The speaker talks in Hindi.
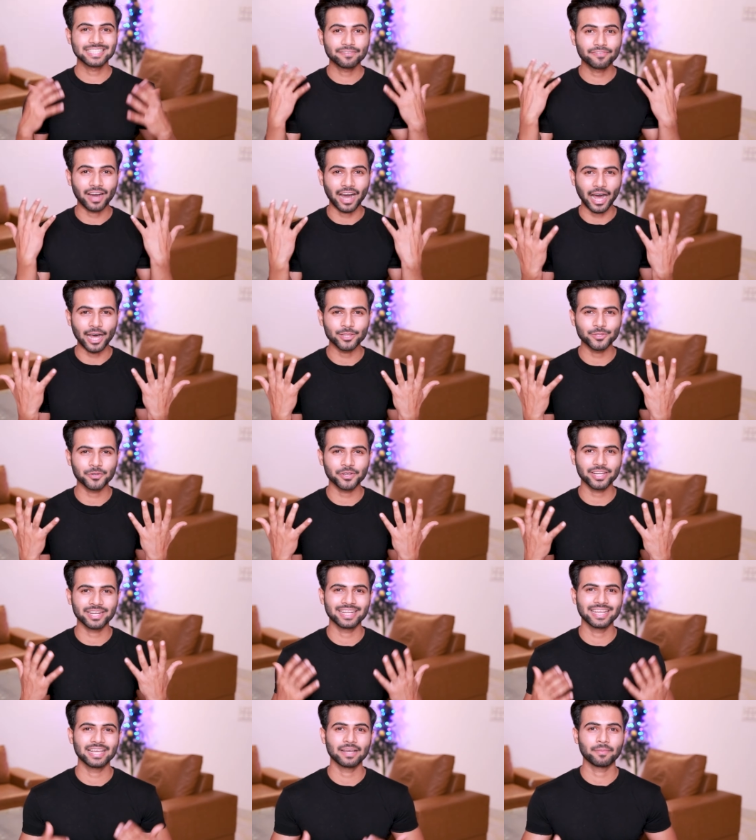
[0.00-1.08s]
सिर्फ हाथों के
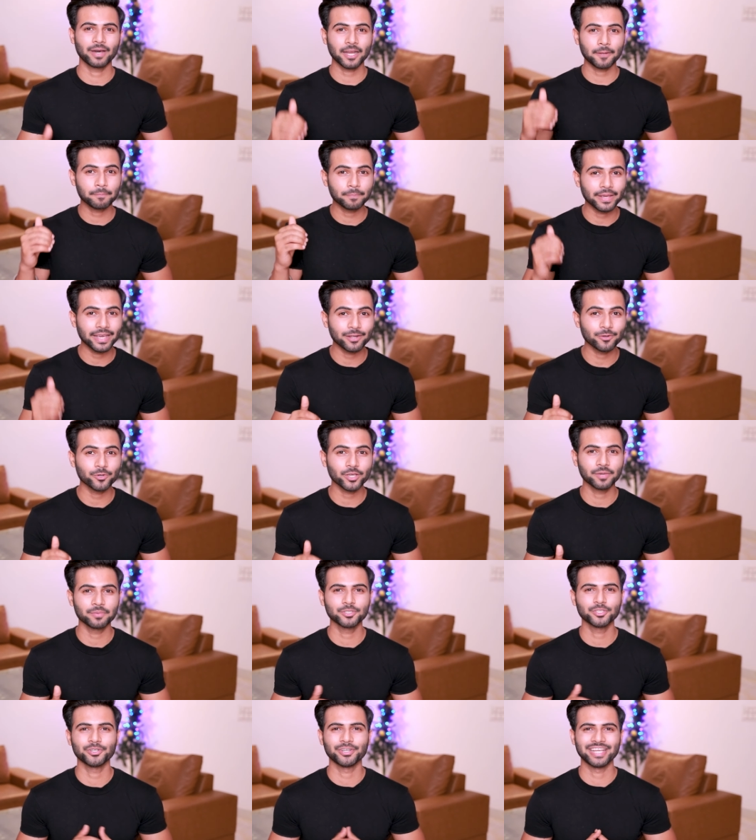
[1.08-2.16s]
नहीं हमारे पैरों के
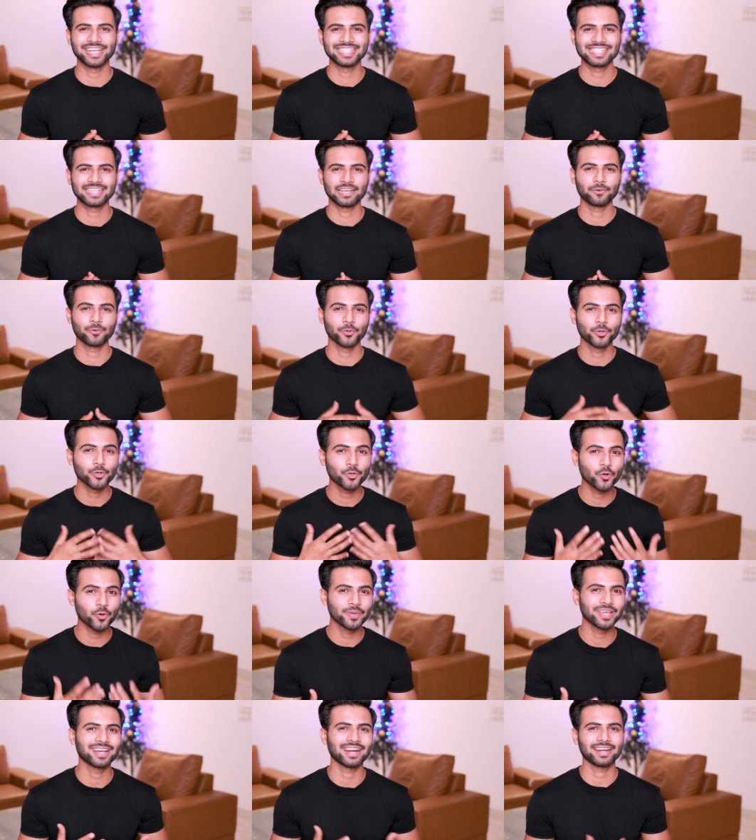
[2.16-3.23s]
भी जो नेल्स हैं
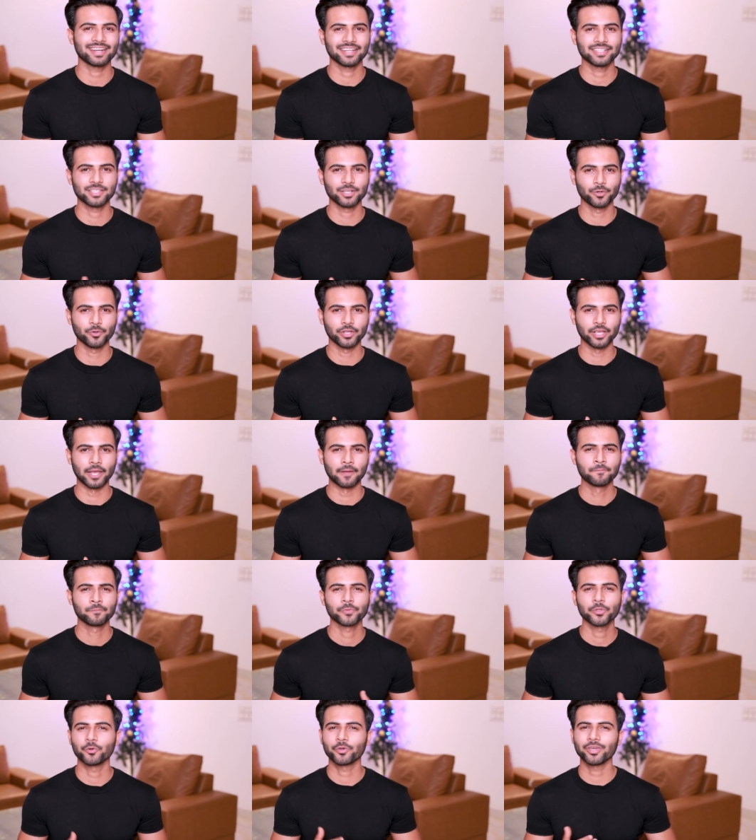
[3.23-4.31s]
उनको भी काटना ज़रूरी है
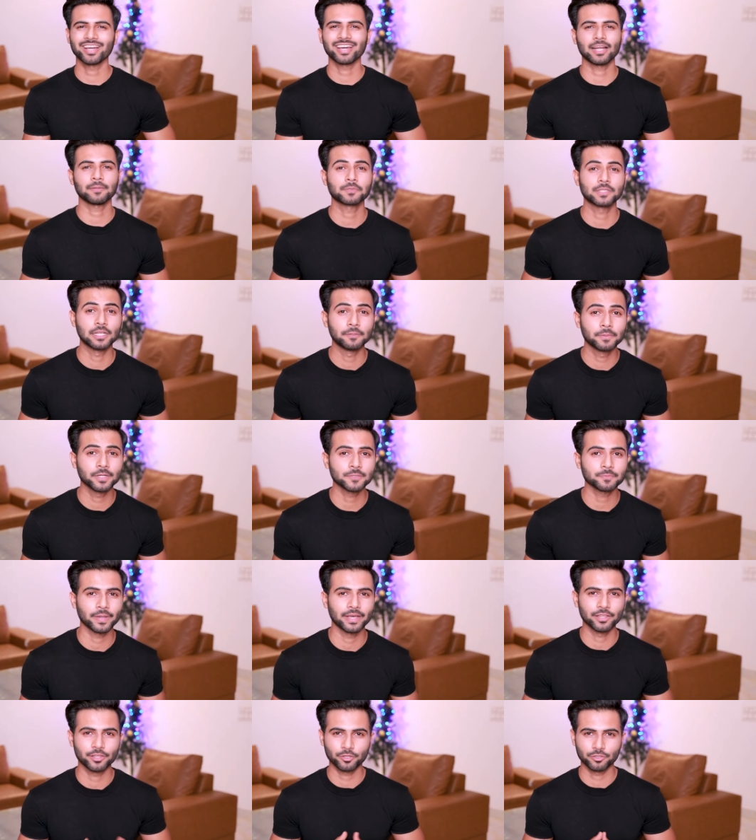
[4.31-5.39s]
क्योंकि अगर आप स्लीपर्स
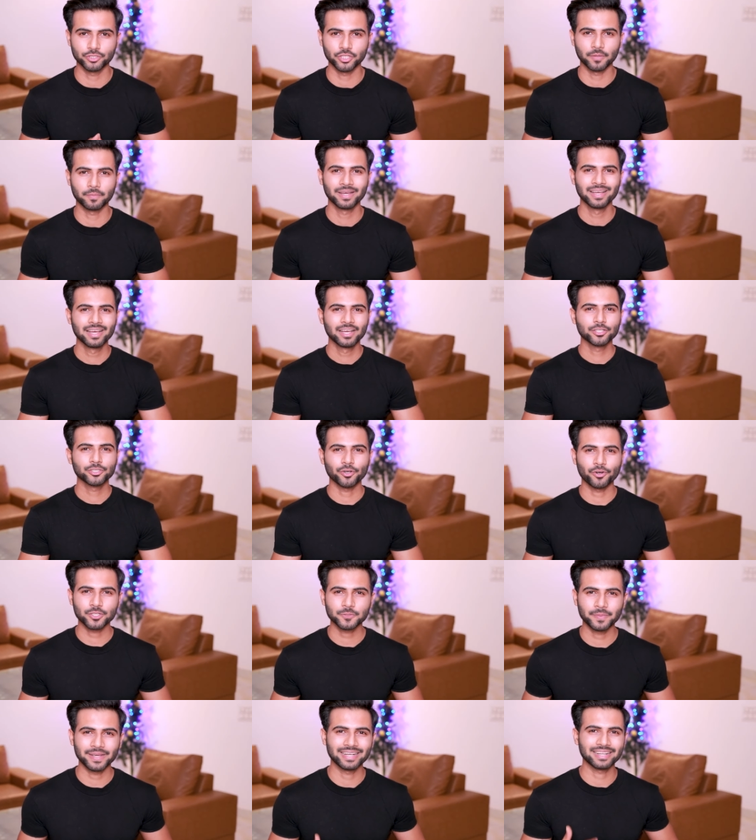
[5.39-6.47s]
पहनते हो जब
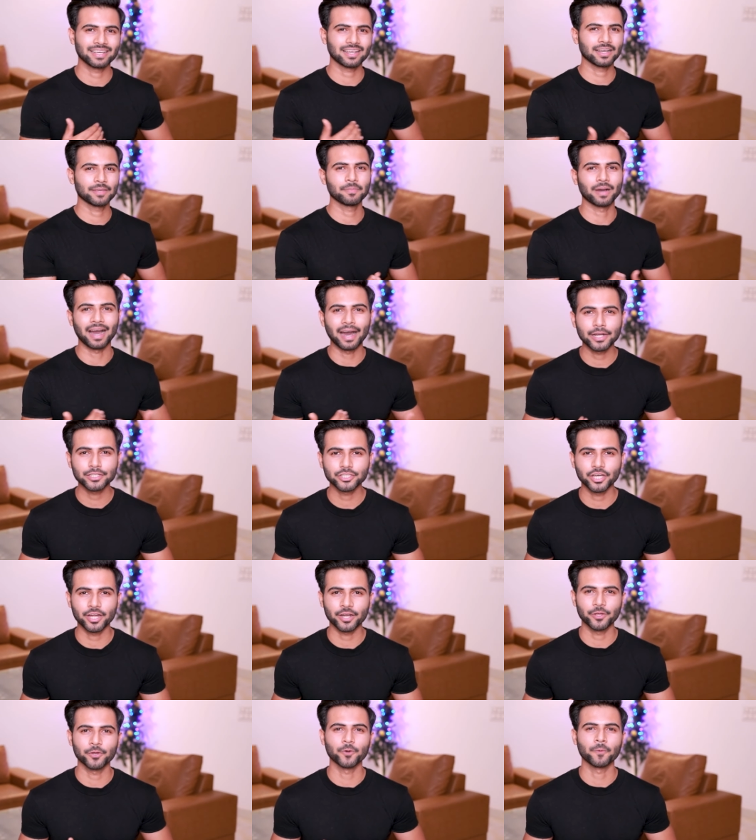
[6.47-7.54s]
शॉर्ट्स पहन के कहीं बाहर जा
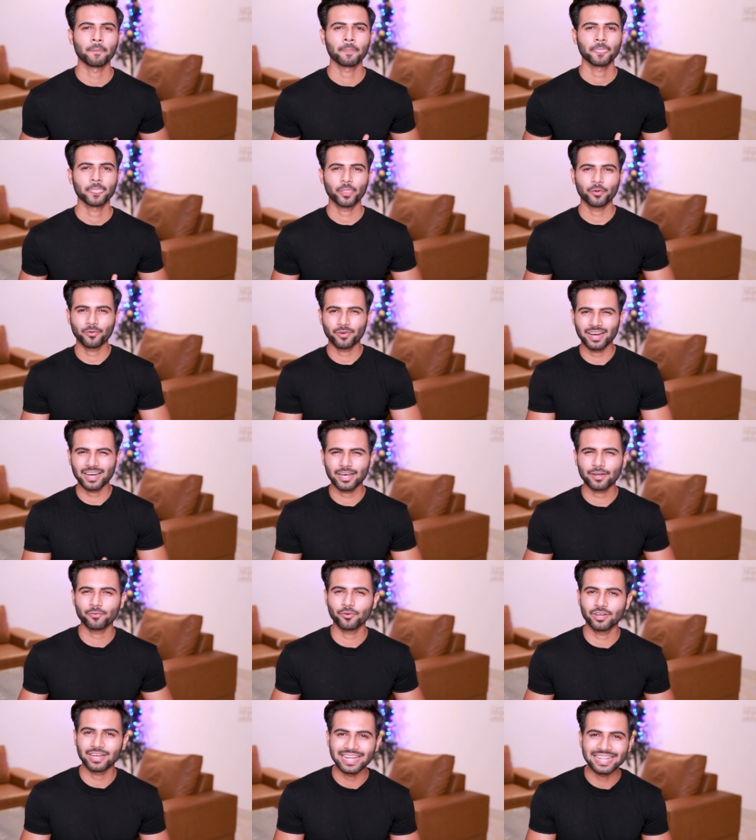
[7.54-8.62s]
रहे हो तो अगर
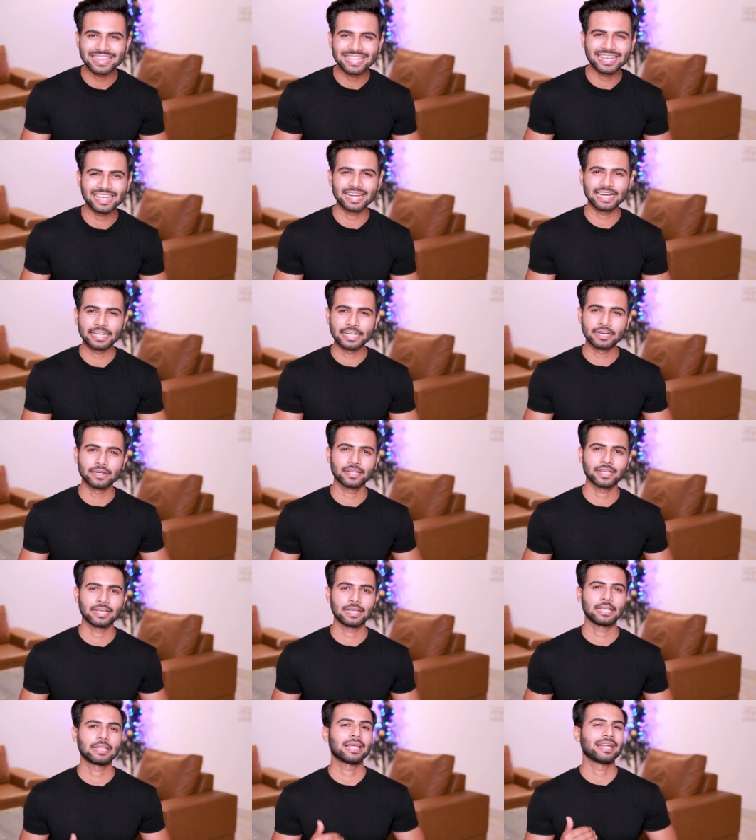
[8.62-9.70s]
वो गंदे हैं
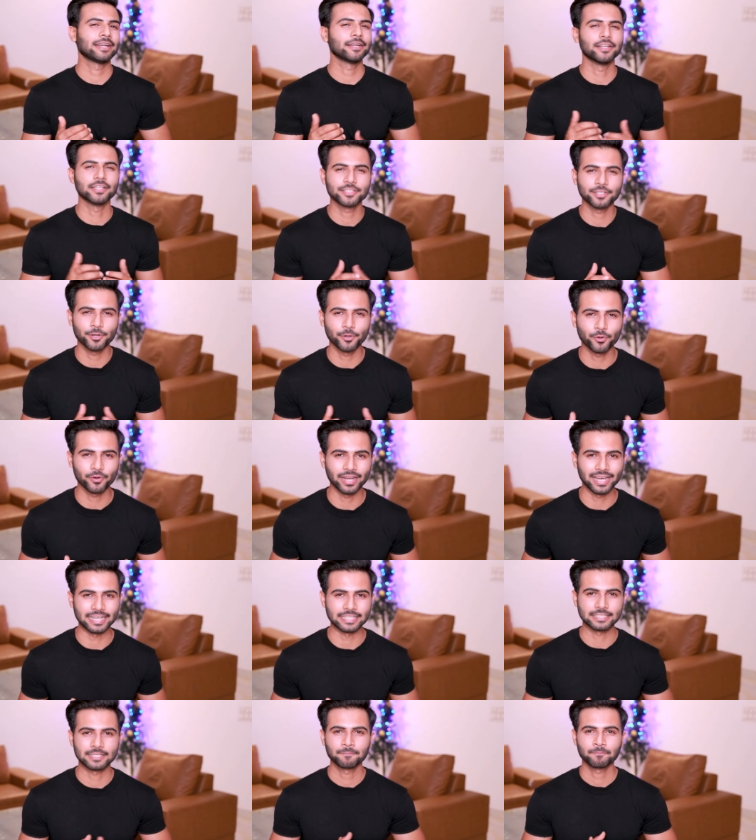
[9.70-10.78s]
डर्टी हैं देन इट डजेंट लुक
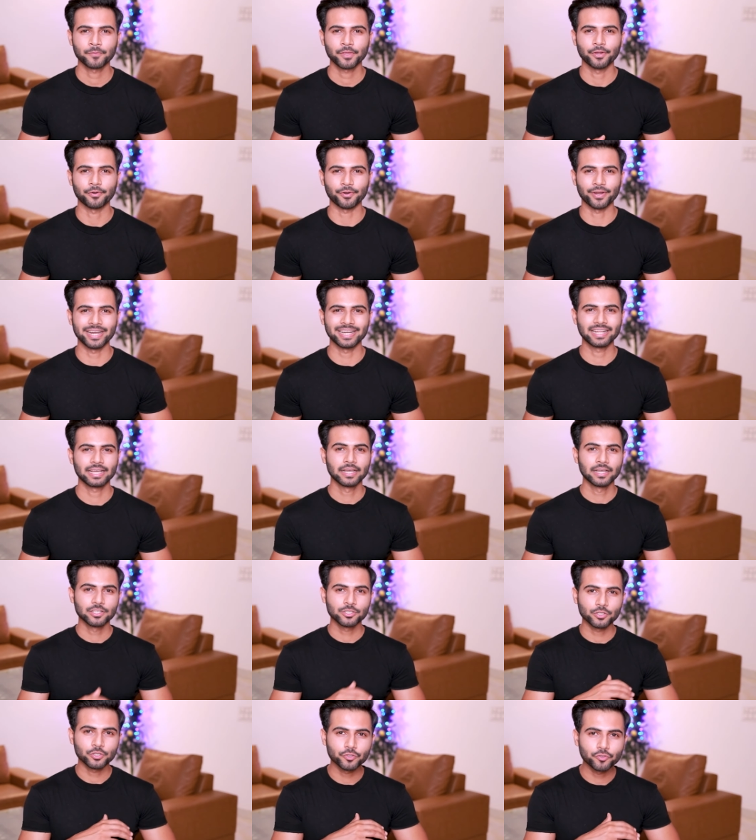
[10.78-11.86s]
नाइस right?
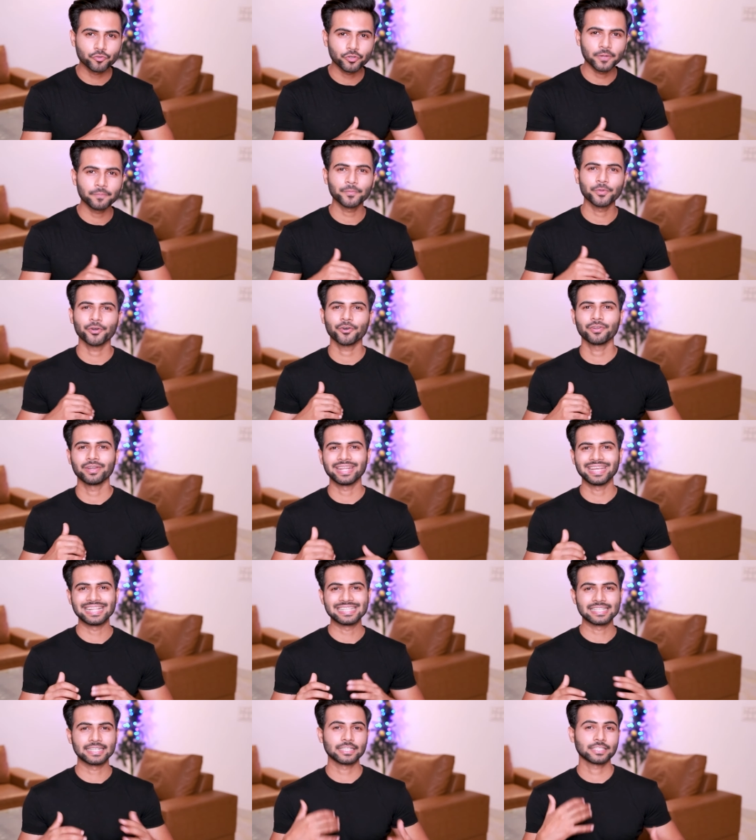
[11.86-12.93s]
So trim your
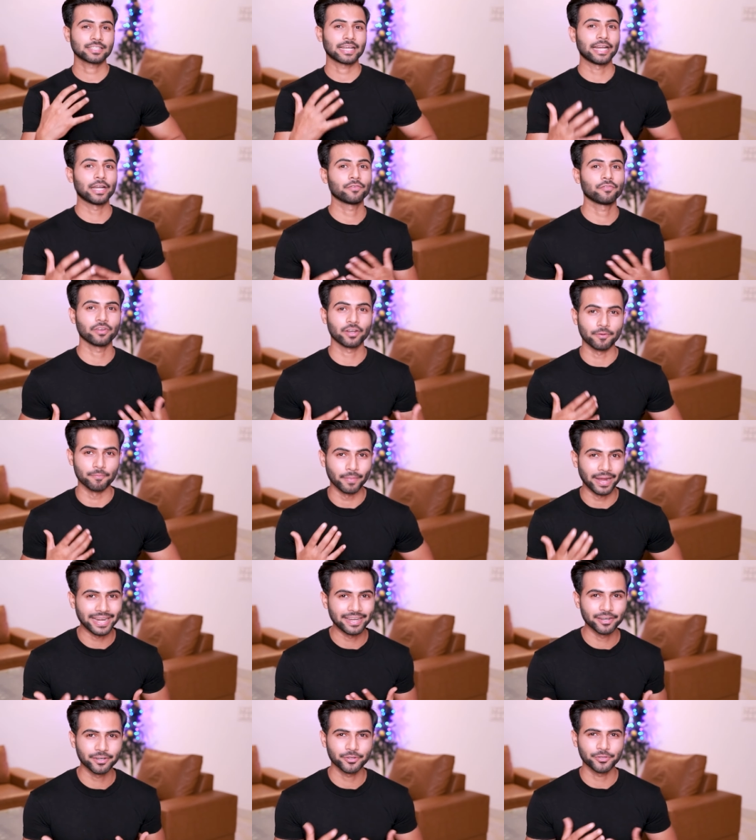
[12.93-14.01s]
nails, it is kind of a
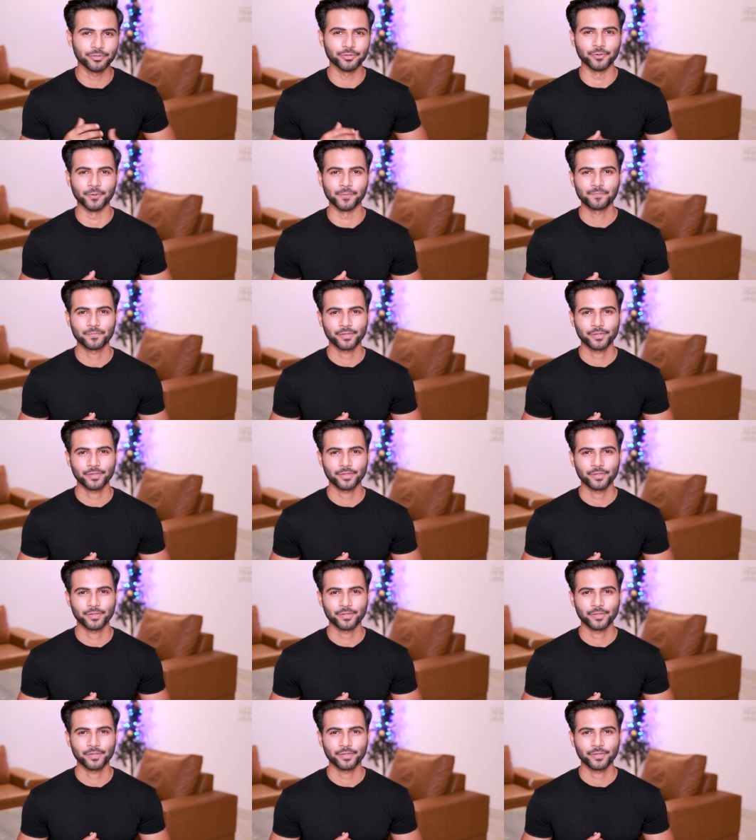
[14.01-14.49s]
reminder to you.